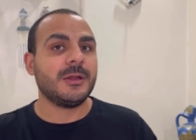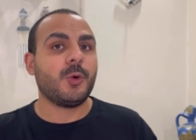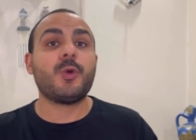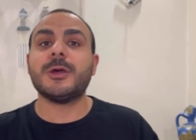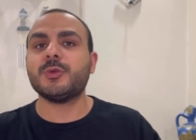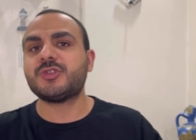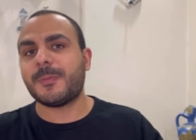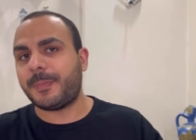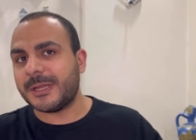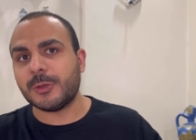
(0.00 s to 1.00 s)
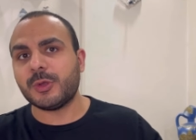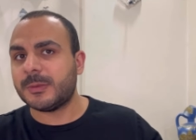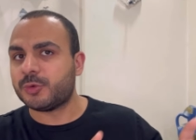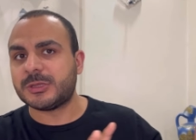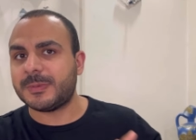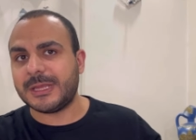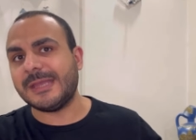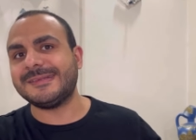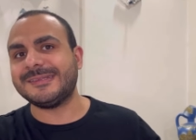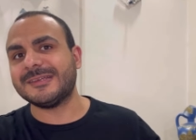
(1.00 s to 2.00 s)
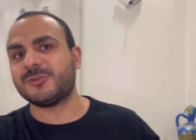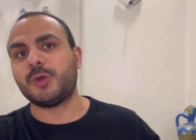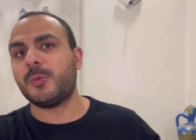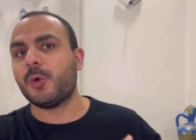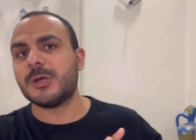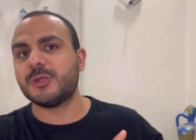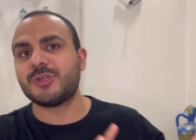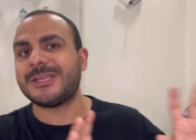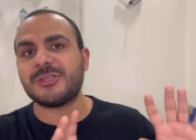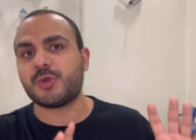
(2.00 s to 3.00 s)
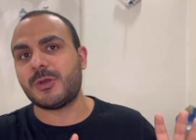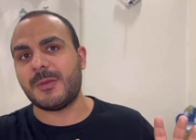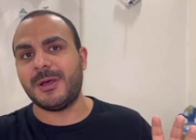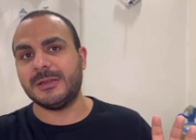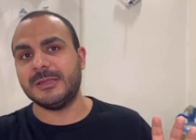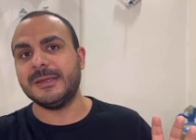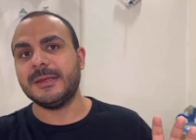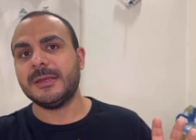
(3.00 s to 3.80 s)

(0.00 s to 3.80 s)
Okan Hoca bana göre burada bir eksi yazıyorum. Okan Hoca geç önlem aldı.